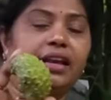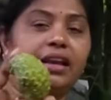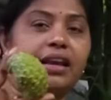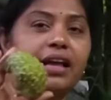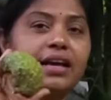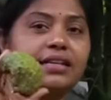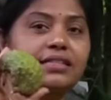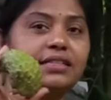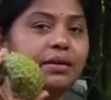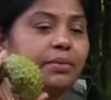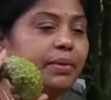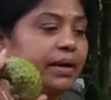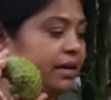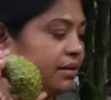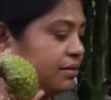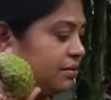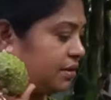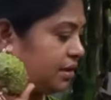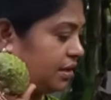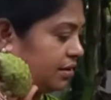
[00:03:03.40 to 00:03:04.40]
ఎన్ని ఆశలు
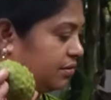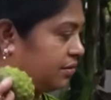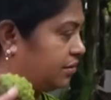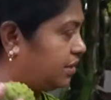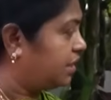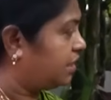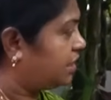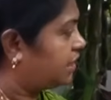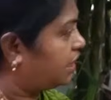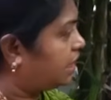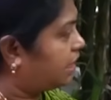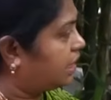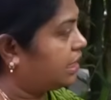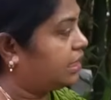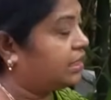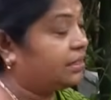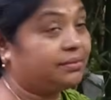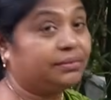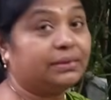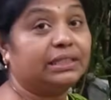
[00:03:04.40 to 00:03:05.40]
పెట్టుకున్నానో ఇది
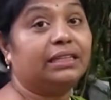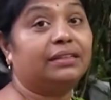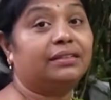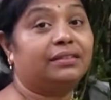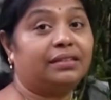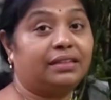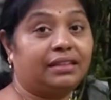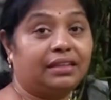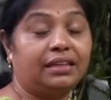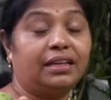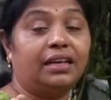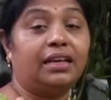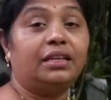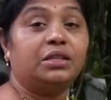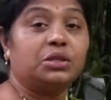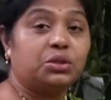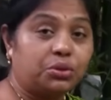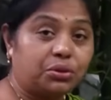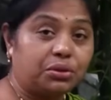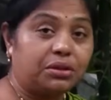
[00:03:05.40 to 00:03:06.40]

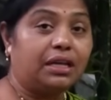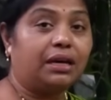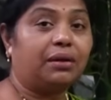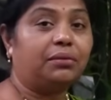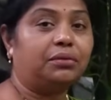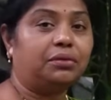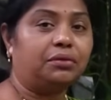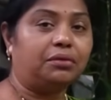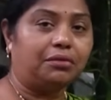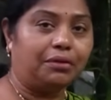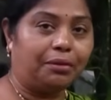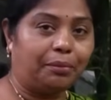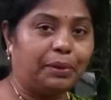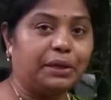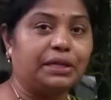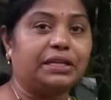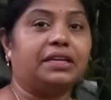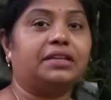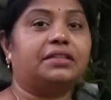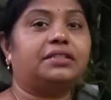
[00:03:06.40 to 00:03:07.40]
చూద్దాము
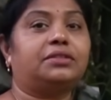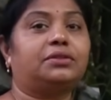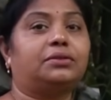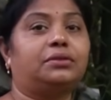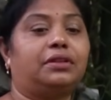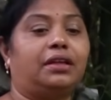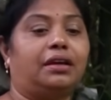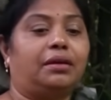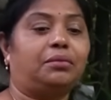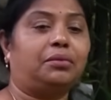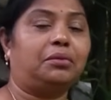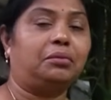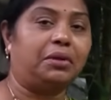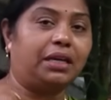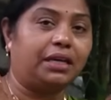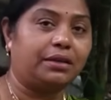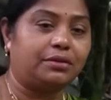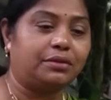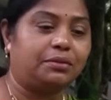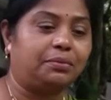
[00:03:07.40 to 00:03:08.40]
ఓపెన్ చేసి చూద్దాము
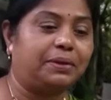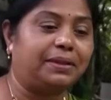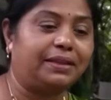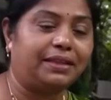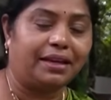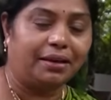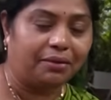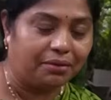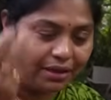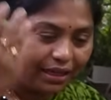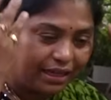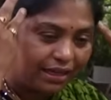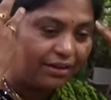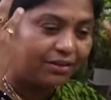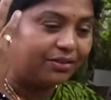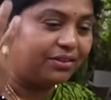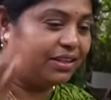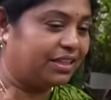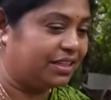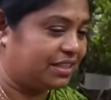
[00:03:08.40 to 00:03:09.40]
మీకు చూపిద్దాము
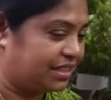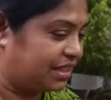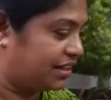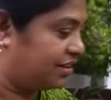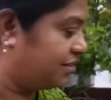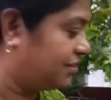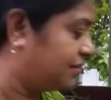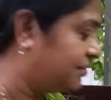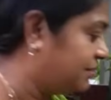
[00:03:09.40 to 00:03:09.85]
ఎన్నో హించాను